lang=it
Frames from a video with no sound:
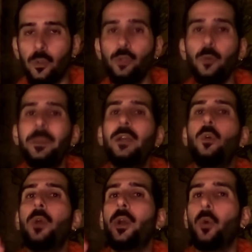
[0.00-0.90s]
Questo
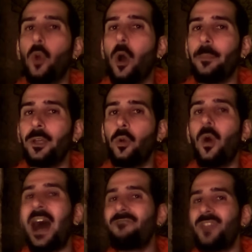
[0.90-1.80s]
picco
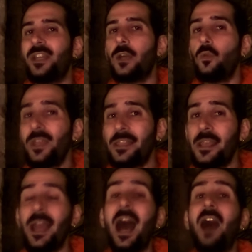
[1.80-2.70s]
economico avviene
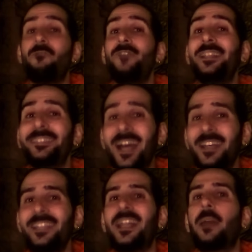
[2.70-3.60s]
quindi a 20
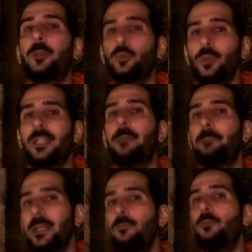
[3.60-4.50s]
anni dall'apertura del
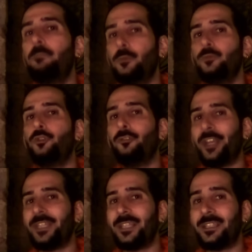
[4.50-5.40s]
primo punto
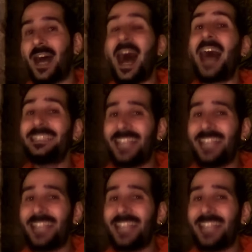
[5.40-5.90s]
vendita a